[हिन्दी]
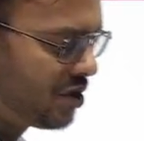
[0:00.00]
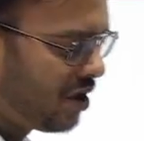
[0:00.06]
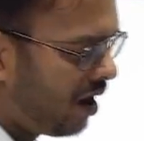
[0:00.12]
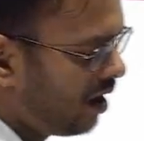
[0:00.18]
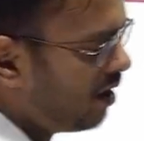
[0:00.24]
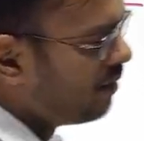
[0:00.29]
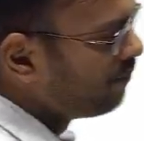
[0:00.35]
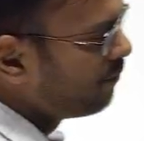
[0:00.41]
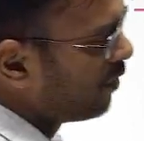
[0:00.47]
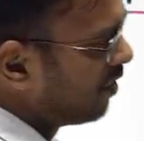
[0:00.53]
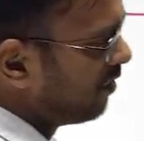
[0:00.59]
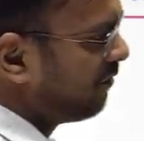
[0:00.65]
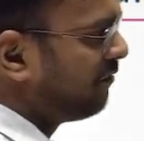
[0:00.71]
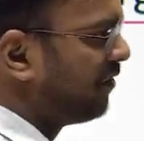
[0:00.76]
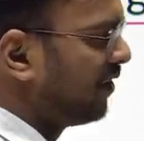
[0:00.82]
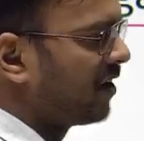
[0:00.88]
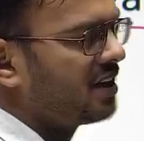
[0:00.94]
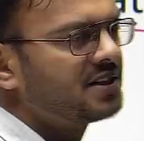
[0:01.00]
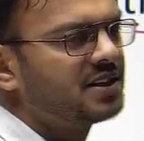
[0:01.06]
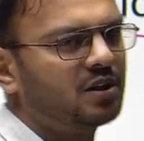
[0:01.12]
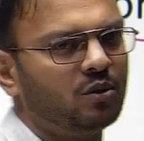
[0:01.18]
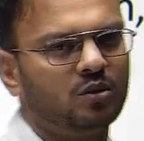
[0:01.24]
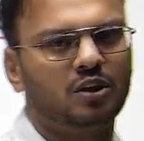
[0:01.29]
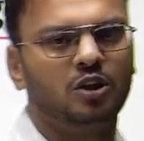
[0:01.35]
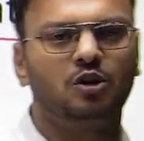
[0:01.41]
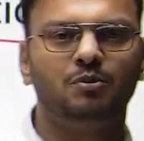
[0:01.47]
का प्योरिफिकेशन
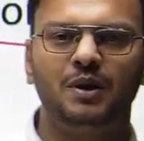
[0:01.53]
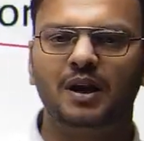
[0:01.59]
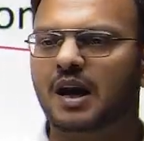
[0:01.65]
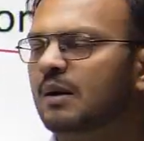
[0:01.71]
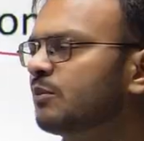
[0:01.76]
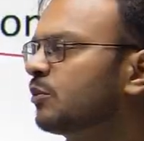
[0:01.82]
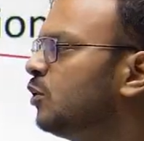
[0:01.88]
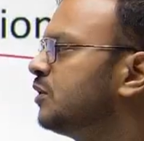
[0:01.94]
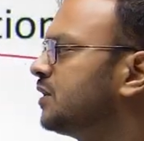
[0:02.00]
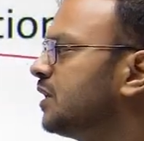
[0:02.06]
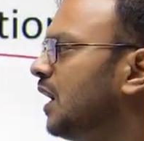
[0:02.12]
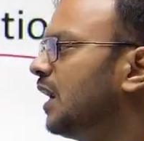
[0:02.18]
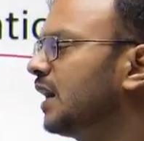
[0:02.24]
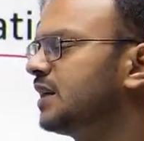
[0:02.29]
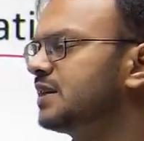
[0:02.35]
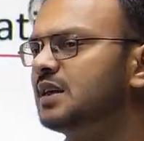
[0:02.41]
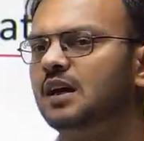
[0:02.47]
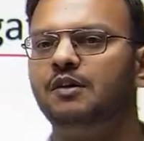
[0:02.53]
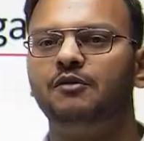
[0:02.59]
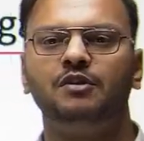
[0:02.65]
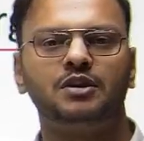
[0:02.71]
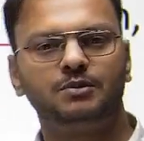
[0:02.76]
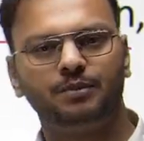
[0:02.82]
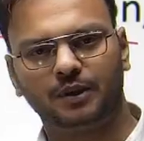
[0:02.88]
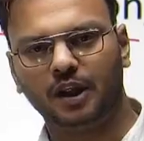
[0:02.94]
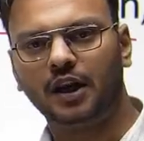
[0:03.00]
होता है तो मैंने आपको सारे के सारे
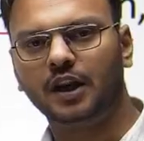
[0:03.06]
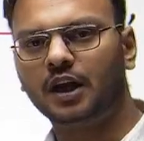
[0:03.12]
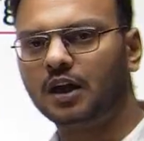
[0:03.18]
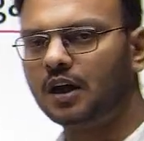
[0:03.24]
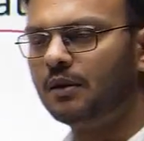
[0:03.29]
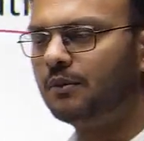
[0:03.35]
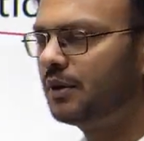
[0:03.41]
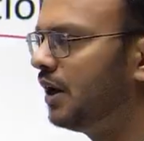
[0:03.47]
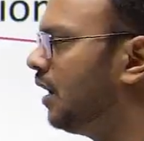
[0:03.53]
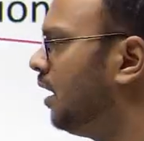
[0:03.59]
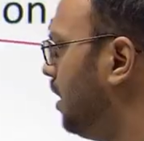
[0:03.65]
वर्ड्स बताने का काम किया